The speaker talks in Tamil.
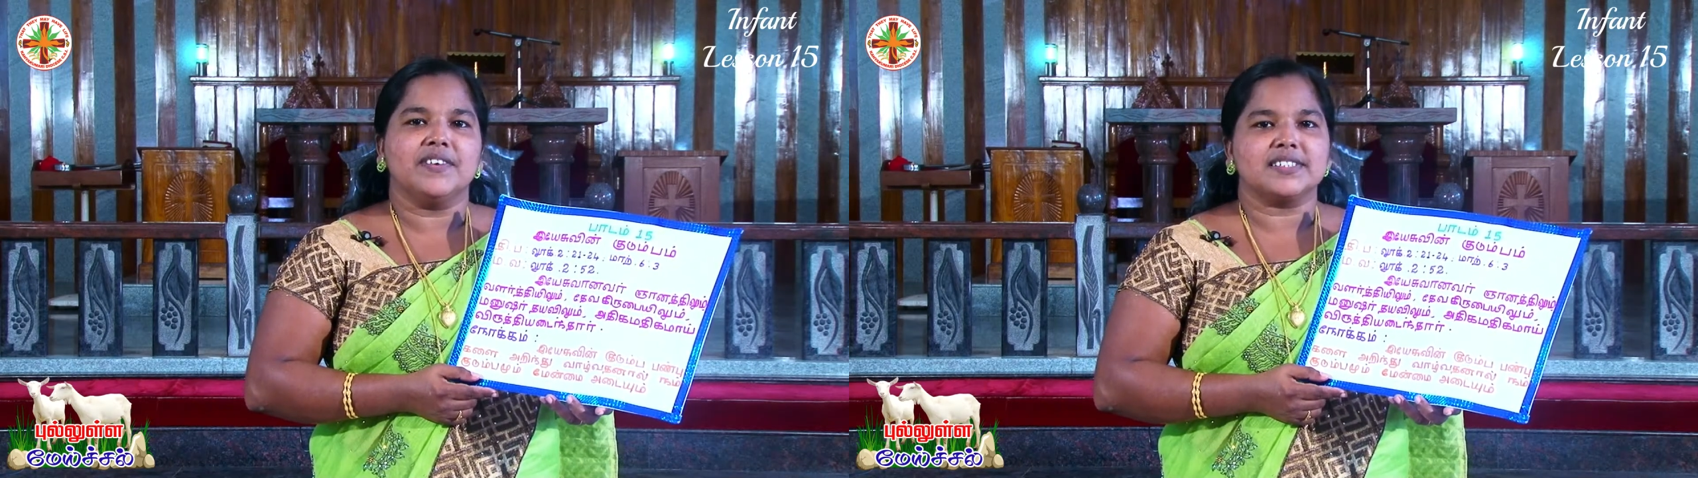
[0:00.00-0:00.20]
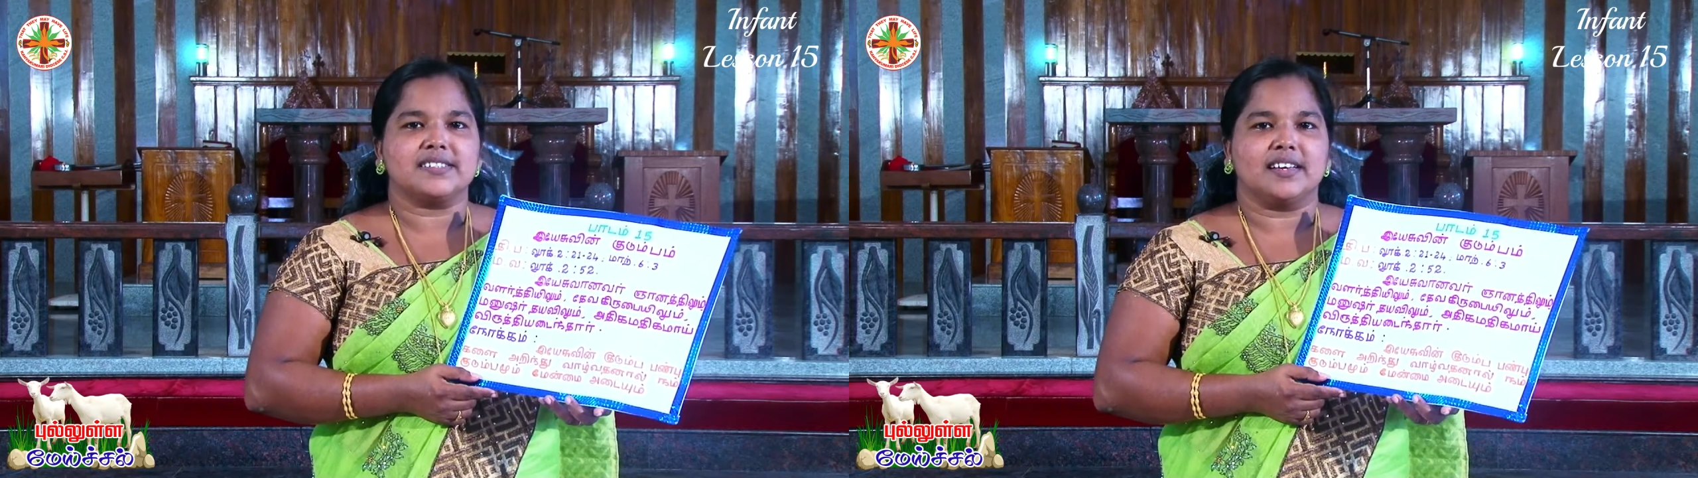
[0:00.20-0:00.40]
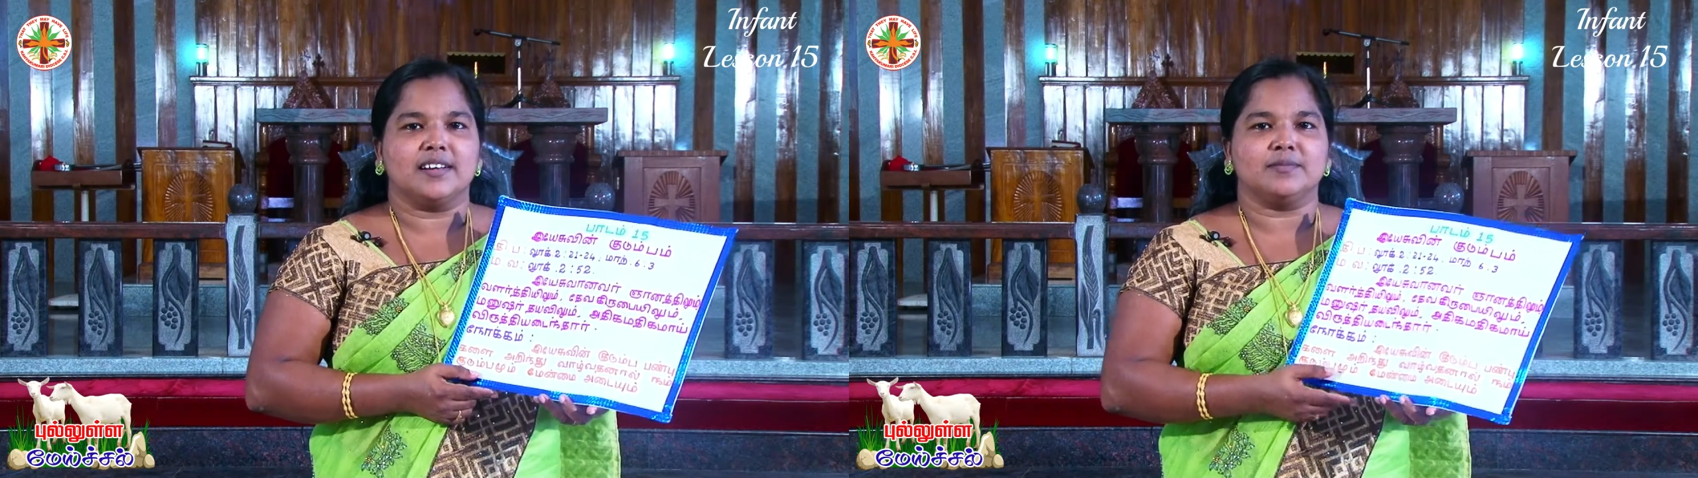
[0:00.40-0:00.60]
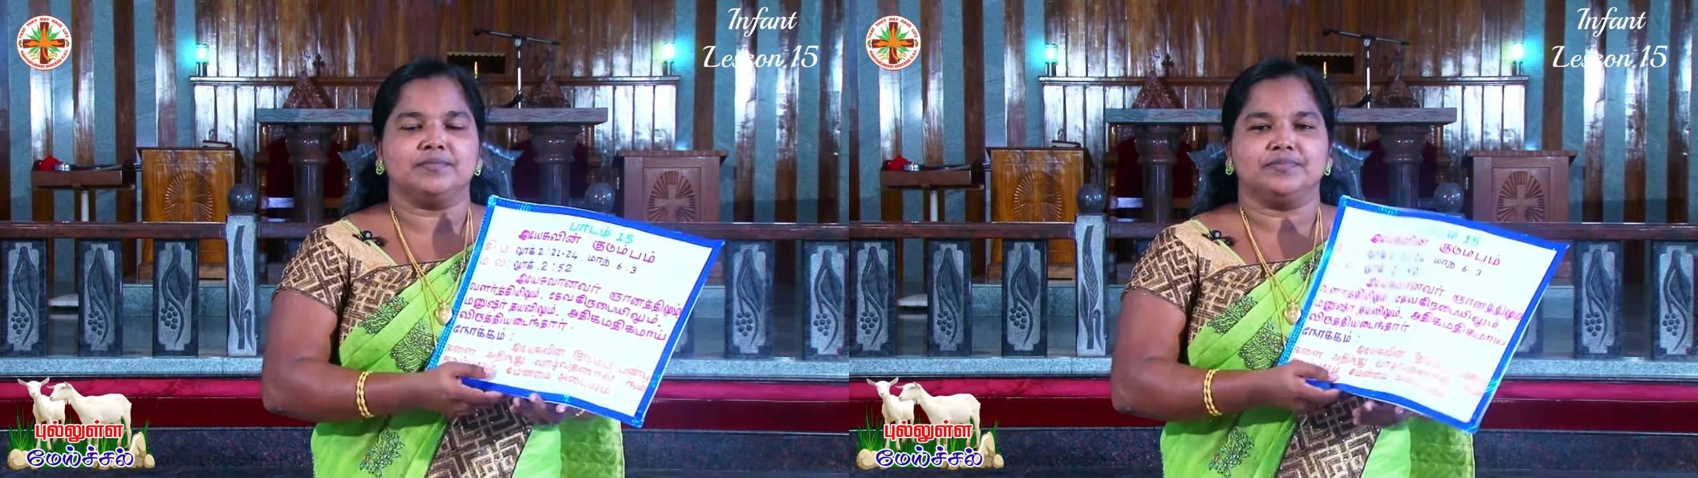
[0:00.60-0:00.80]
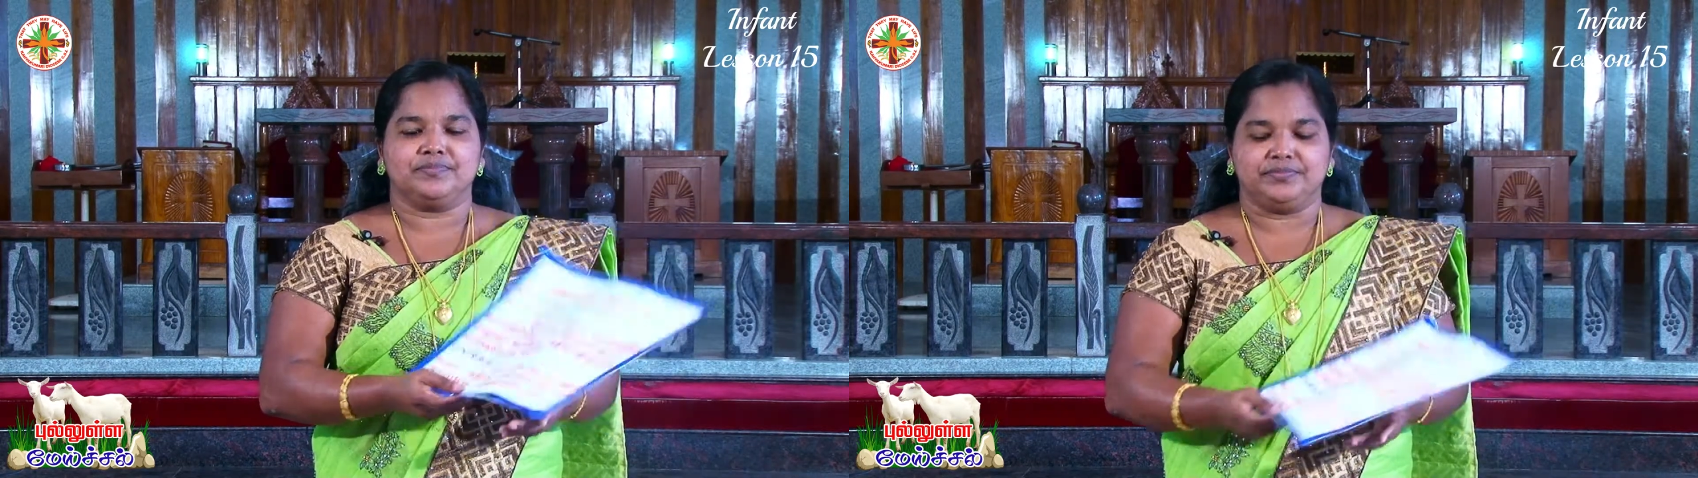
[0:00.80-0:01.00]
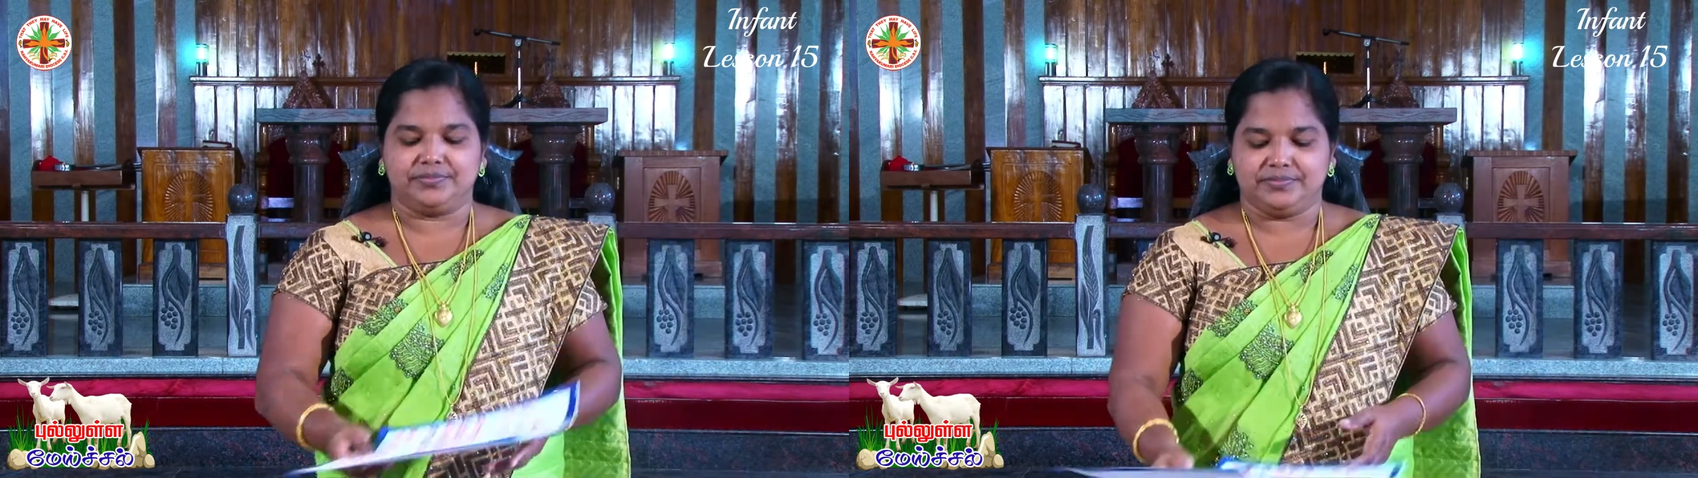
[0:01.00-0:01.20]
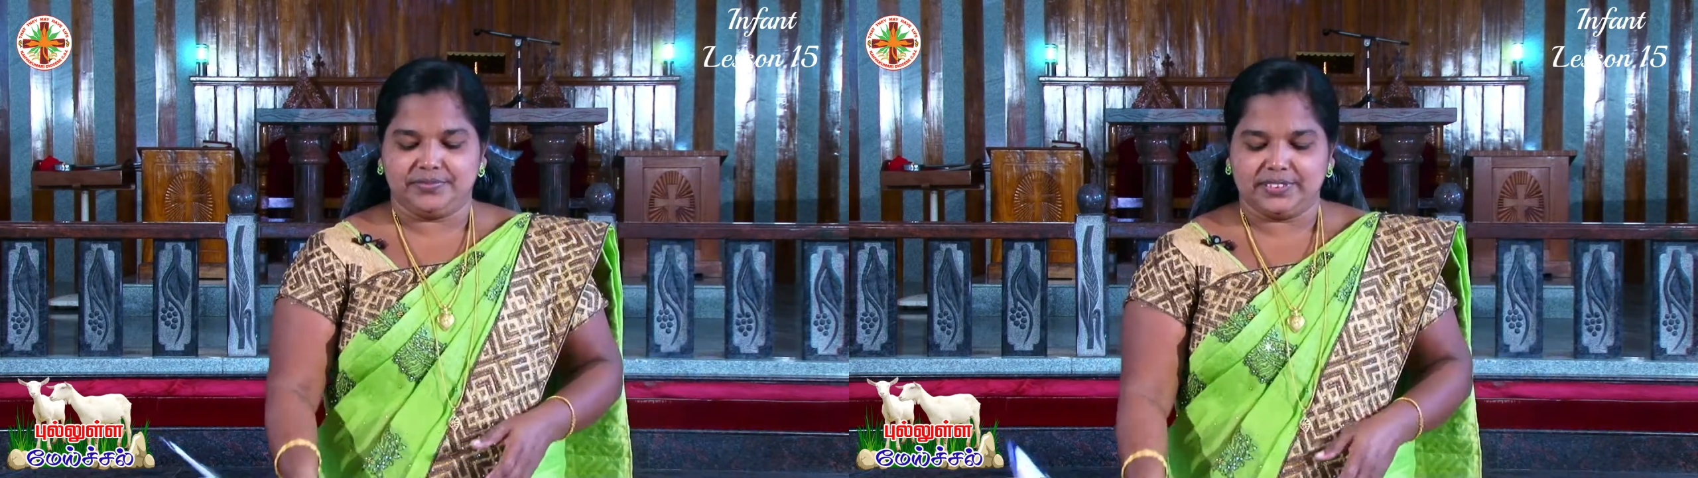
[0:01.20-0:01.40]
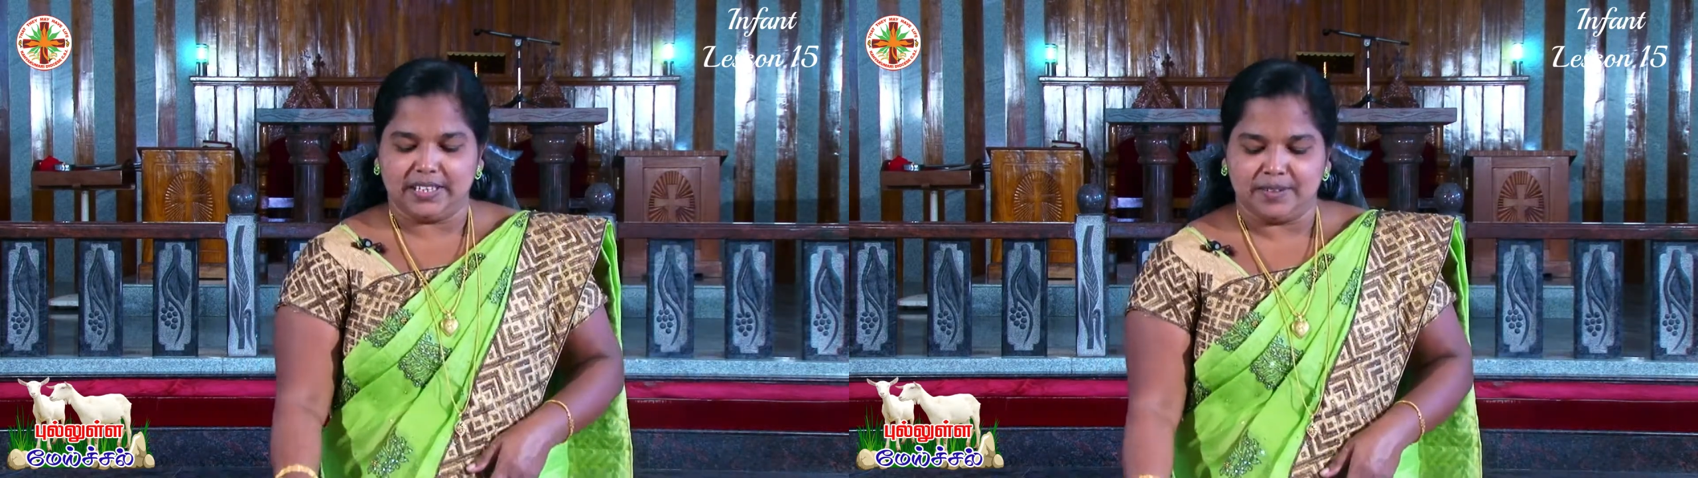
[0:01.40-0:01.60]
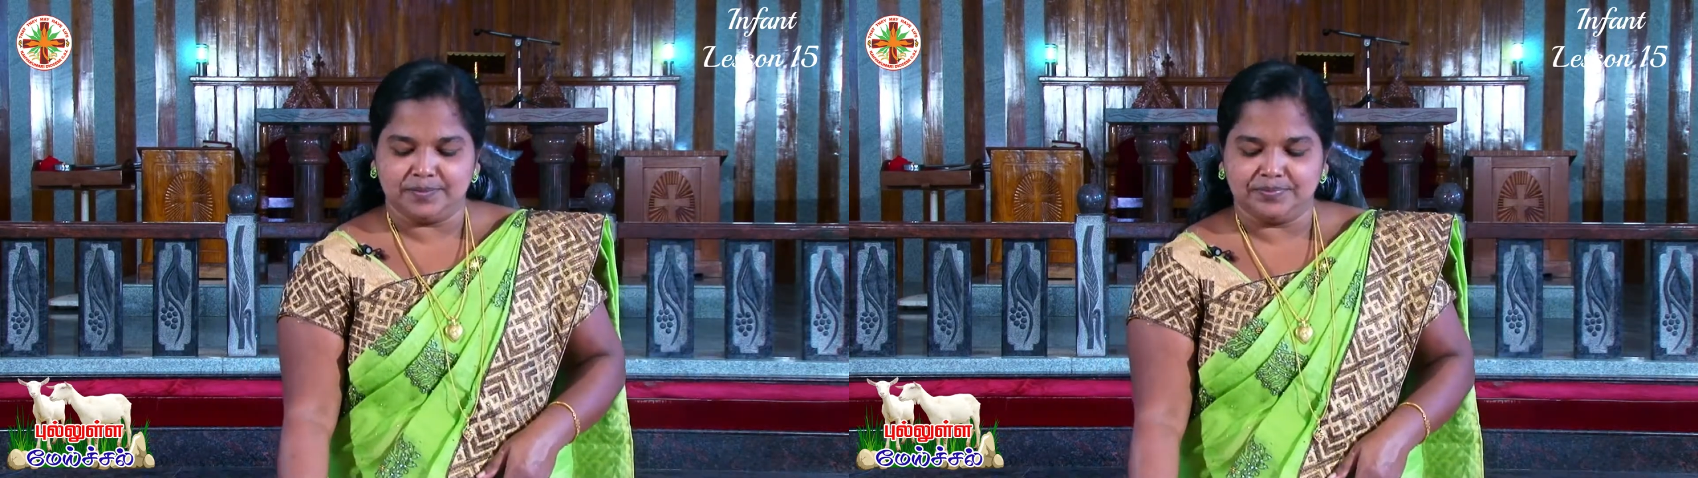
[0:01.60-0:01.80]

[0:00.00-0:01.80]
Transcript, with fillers: வசனம் சரி